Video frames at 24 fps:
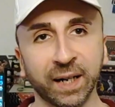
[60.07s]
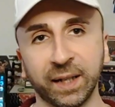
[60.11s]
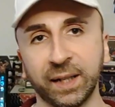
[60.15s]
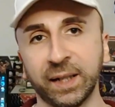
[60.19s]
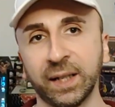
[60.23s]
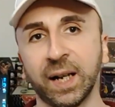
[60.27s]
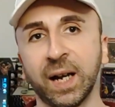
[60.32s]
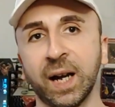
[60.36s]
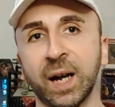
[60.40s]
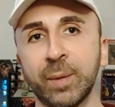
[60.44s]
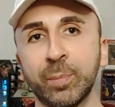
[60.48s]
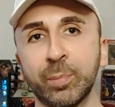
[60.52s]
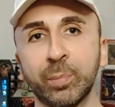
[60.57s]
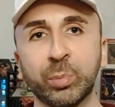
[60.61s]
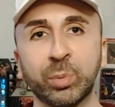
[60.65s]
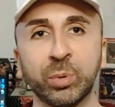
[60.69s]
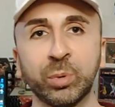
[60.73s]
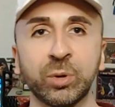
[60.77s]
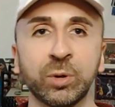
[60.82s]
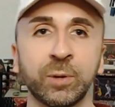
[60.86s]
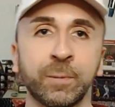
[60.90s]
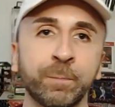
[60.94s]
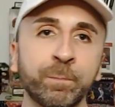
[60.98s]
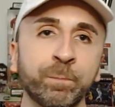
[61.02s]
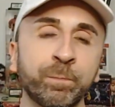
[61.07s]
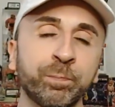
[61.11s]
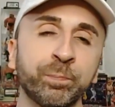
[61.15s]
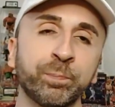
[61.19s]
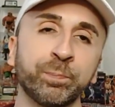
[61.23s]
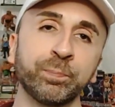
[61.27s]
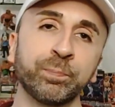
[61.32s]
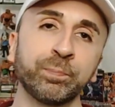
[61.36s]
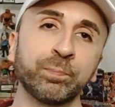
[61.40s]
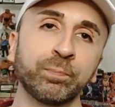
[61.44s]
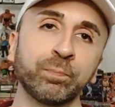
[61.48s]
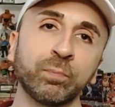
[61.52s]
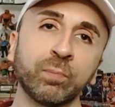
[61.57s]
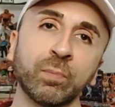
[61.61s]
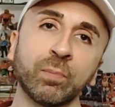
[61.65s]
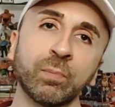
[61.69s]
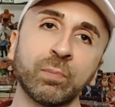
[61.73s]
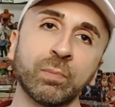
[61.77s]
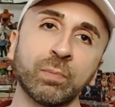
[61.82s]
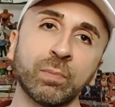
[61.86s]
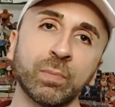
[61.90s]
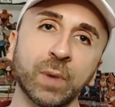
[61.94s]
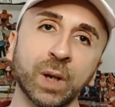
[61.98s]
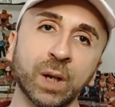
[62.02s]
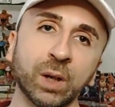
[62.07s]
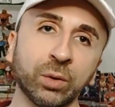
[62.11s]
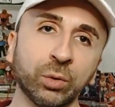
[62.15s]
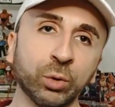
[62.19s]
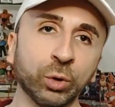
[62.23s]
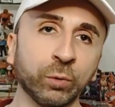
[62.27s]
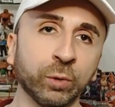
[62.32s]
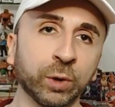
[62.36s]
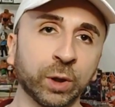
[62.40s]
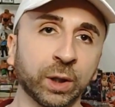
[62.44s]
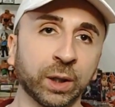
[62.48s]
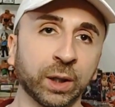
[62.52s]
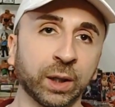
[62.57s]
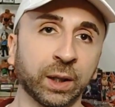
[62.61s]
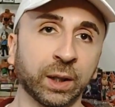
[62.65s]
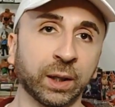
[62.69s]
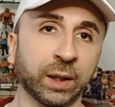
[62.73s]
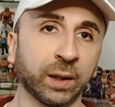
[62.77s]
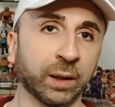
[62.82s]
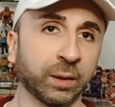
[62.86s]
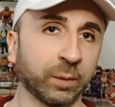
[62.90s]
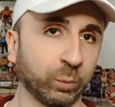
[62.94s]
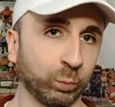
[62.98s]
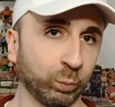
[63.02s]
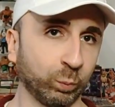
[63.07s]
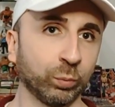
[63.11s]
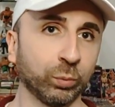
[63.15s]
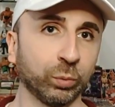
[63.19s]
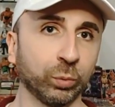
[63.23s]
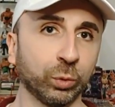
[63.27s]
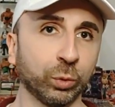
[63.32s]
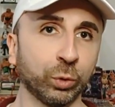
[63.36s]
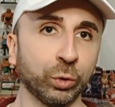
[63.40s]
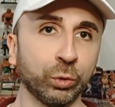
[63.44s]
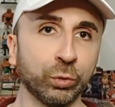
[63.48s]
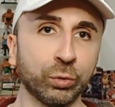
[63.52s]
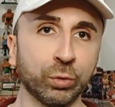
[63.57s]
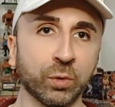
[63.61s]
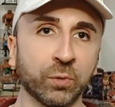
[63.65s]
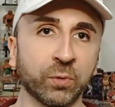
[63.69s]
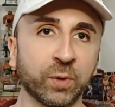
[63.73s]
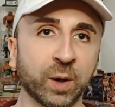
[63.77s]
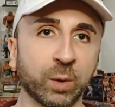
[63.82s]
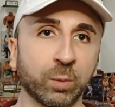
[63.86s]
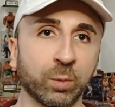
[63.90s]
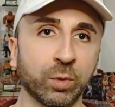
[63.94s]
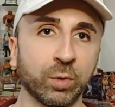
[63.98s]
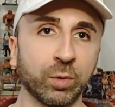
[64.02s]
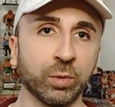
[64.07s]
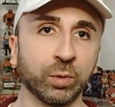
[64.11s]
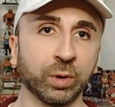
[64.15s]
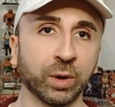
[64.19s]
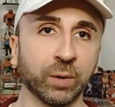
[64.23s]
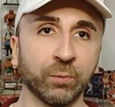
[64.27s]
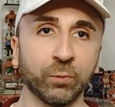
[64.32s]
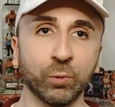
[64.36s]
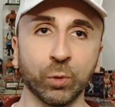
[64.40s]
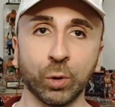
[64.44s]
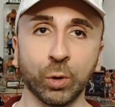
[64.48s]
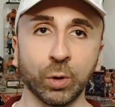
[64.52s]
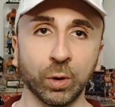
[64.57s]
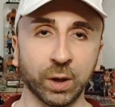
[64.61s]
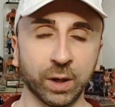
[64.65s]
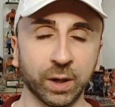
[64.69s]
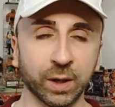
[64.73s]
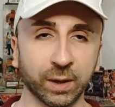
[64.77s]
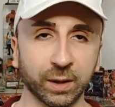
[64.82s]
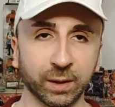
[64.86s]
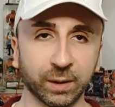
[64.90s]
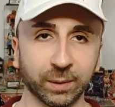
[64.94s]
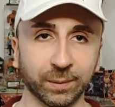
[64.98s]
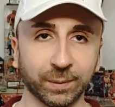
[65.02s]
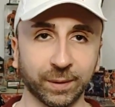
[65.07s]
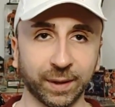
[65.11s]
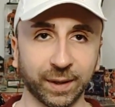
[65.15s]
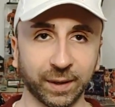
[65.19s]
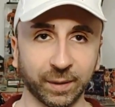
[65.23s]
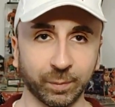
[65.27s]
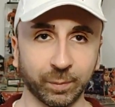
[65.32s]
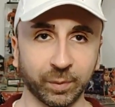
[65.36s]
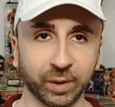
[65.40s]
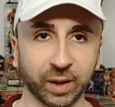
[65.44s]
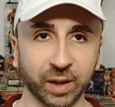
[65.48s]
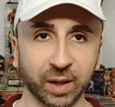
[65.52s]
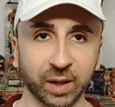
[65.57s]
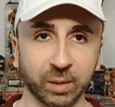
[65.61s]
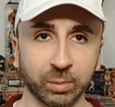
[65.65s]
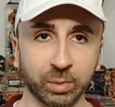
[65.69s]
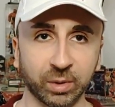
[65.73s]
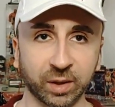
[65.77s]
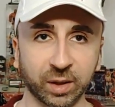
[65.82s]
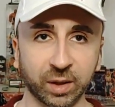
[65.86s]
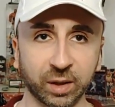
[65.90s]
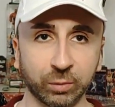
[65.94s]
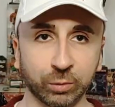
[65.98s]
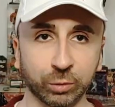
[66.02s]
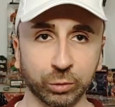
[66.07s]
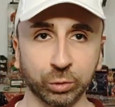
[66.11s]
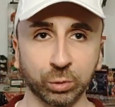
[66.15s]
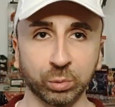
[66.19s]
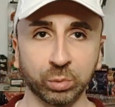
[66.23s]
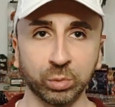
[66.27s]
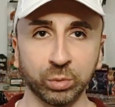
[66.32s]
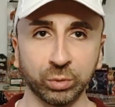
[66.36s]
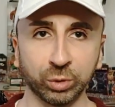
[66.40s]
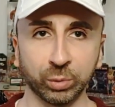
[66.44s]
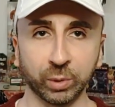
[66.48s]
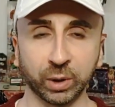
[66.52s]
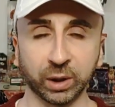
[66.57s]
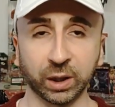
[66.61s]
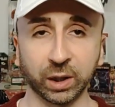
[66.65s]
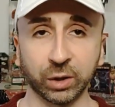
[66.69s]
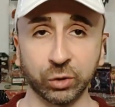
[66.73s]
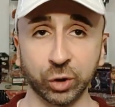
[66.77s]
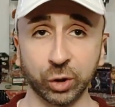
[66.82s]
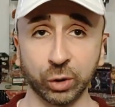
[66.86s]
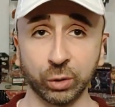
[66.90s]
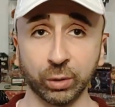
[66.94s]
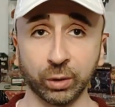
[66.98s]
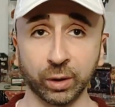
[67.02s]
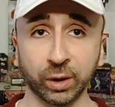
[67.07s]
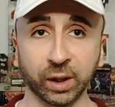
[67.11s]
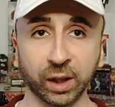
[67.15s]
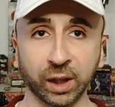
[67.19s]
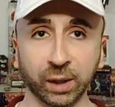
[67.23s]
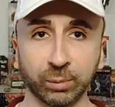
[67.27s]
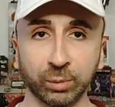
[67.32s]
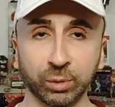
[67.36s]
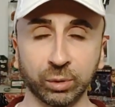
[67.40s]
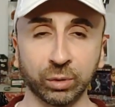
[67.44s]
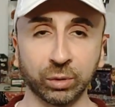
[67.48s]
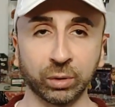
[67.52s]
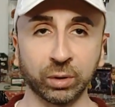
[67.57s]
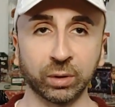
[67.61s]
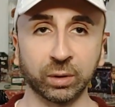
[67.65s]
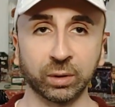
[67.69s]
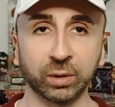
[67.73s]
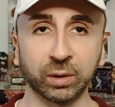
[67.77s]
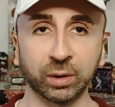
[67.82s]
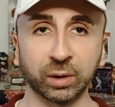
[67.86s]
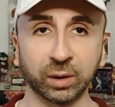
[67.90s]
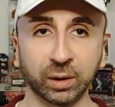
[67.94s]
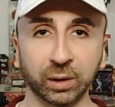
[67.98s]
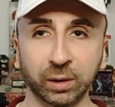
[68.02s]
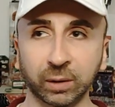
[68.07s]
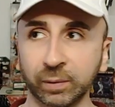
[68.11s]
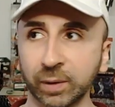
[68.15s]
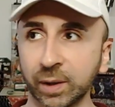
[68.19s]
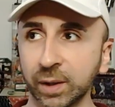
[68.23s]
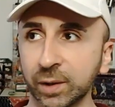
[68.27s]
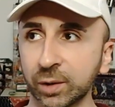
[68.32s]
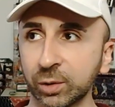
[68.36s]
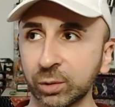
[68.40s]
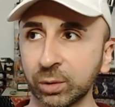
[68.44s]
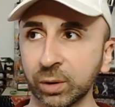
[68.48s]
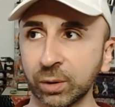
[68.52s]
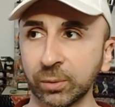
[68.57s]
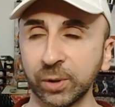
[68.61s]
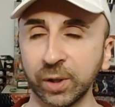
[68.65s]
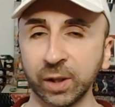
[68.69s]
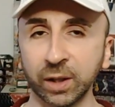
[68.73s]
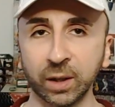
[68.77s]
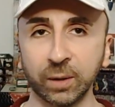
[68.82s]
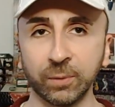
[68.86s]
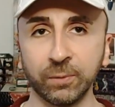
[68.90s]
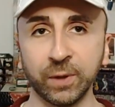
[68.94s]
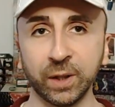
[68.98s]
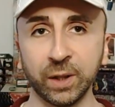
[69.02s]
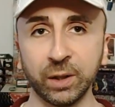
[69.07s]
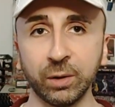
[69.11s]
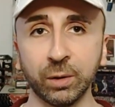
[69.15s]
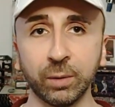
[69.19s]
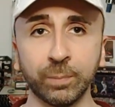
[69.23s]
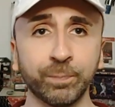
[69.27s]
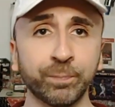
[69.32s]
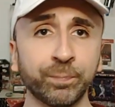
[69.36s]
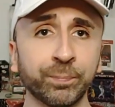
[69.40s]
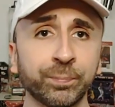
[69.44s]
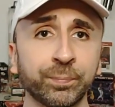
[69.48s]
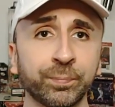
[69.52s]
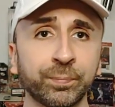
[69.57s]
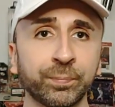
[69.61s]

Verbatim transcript: in campo, dove mm, ognuno fa quello che vuole e tenete presente questo punto perché ci torneremo uh, verso la fine del video.